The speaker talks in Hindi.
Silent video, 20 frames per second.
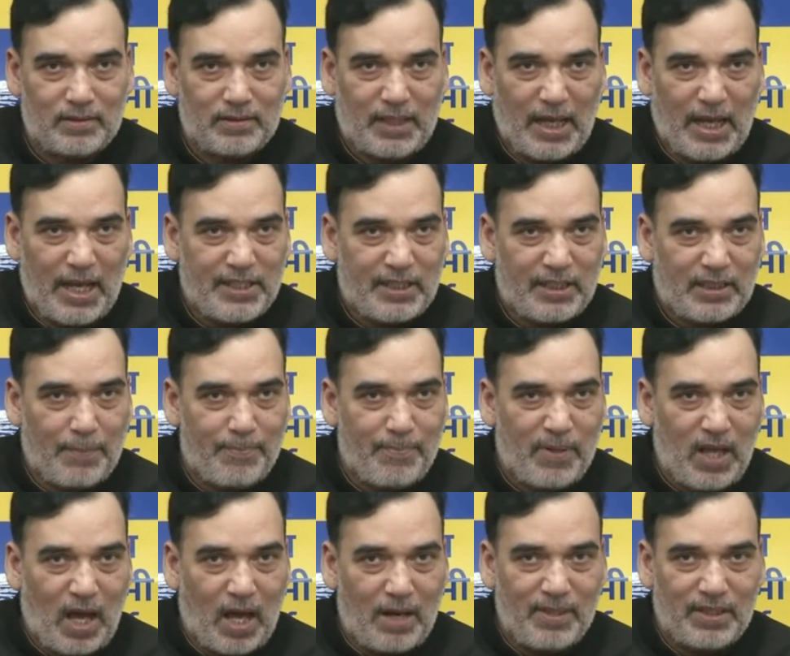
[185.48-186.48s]
देश के
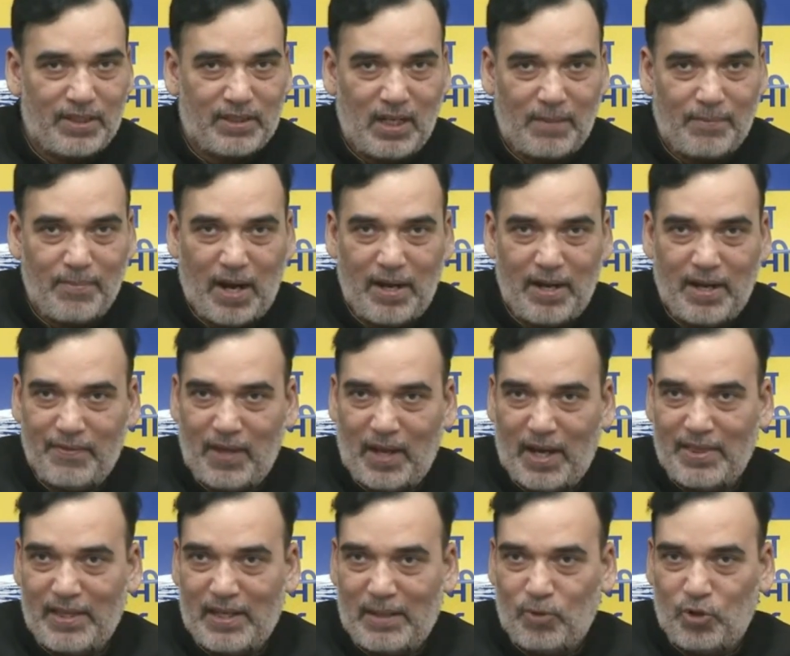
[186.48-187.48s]
प्रधानमंत्री माननीय
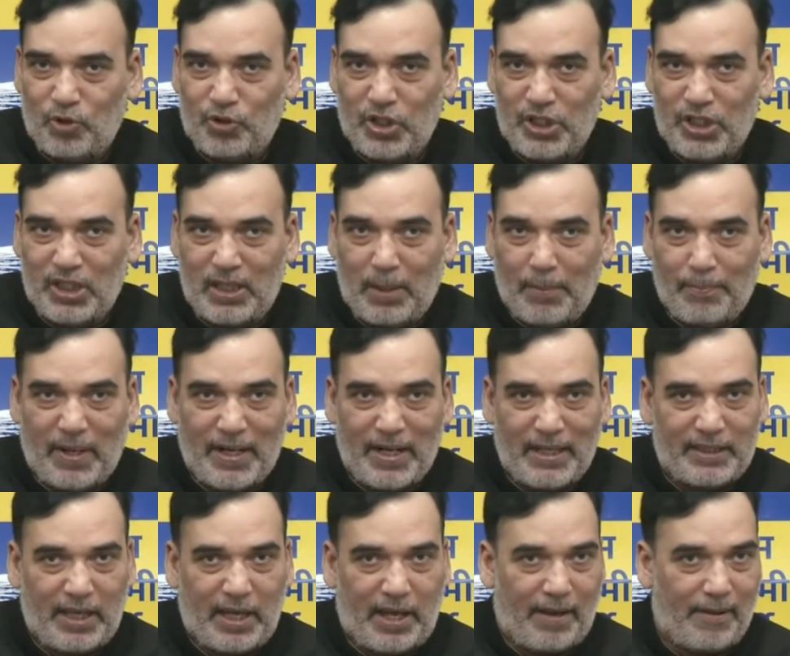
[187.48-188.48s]
नरेंद्र मोदी जी जब बने
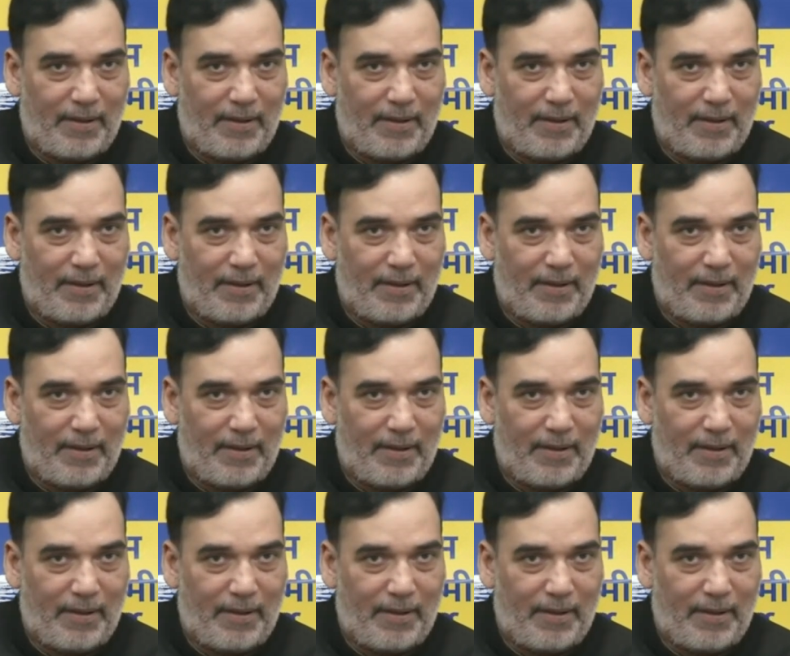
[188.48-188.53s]
थे